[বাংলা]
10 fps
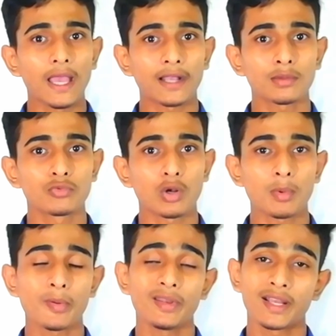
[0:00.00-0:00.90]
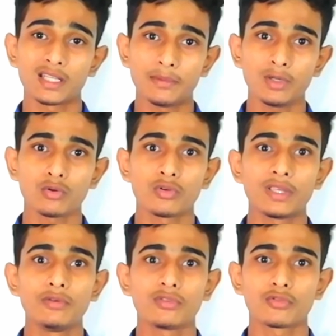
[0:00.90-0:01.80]
একদম নর্মালভাবে রেখে দেবেন কোনো
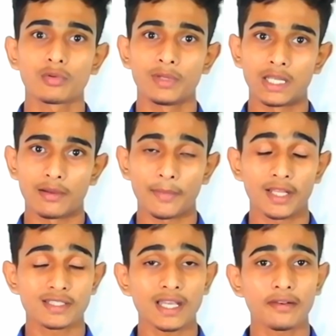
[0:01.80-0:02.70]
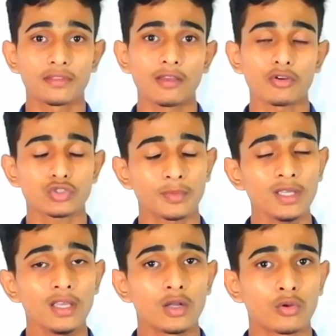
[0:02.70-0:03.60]
ইউজ করবেন না মানে চার্জ দেওয়ার
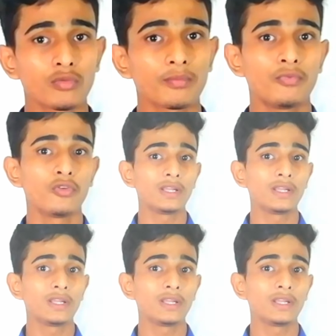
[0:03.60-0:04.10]
সময় কোনো ফোন